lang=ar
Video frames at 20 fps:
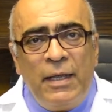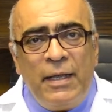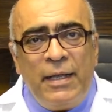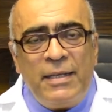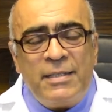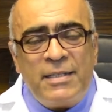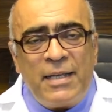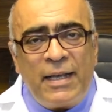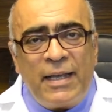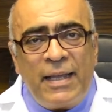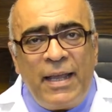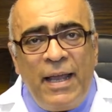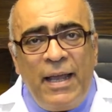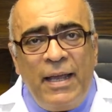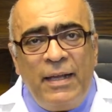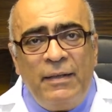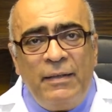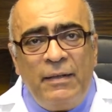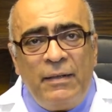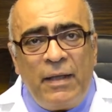اذا
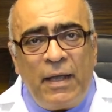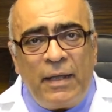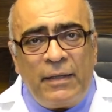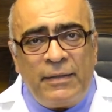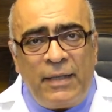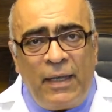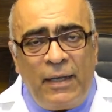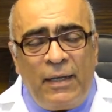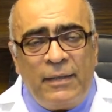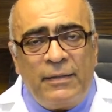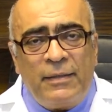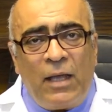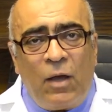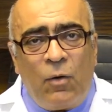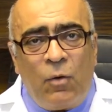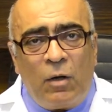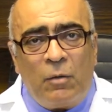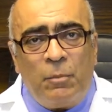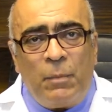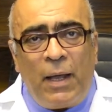كان ثلاث
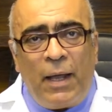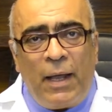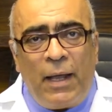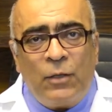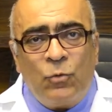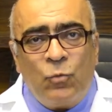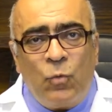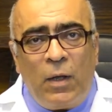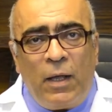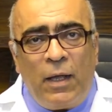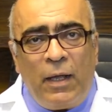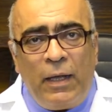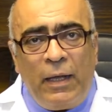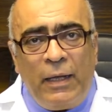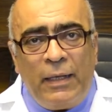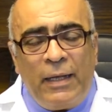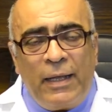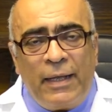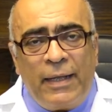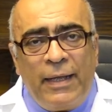او اربع انواع
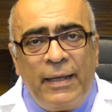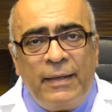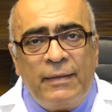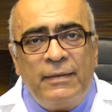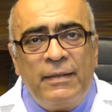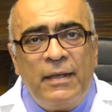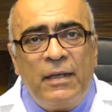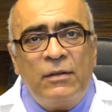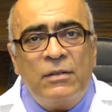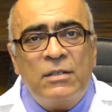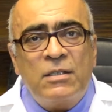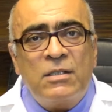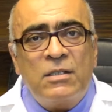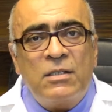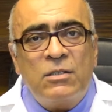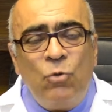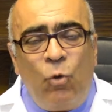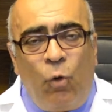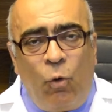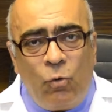علاجات يعني
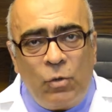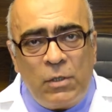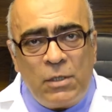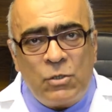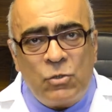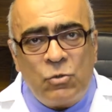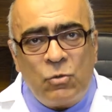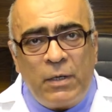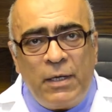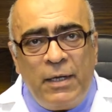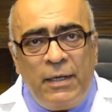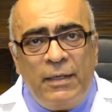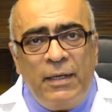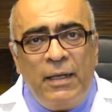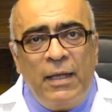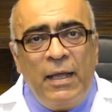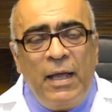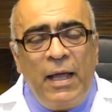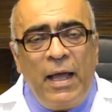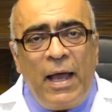تصلحوا
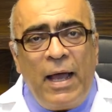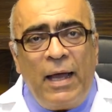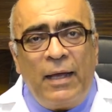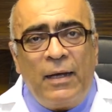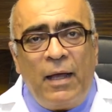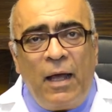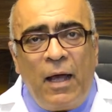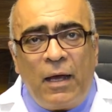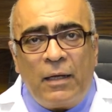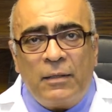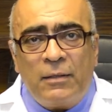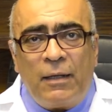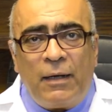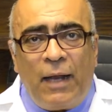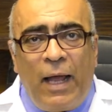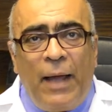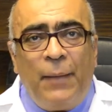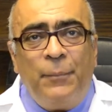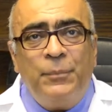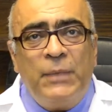للزوجين انا هختار
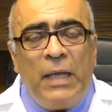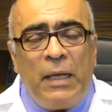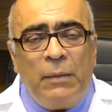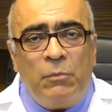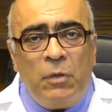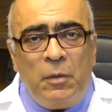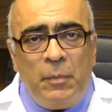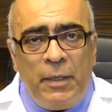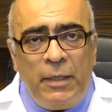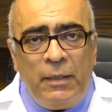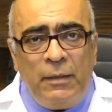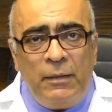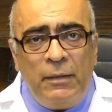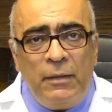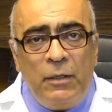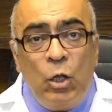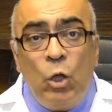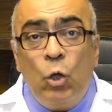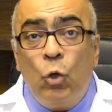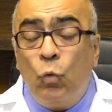هبدا بمين
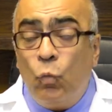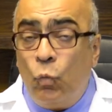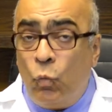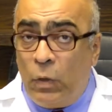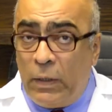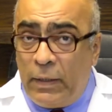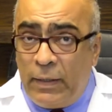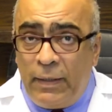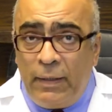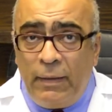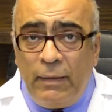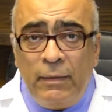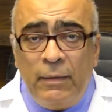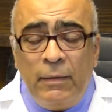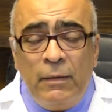وليه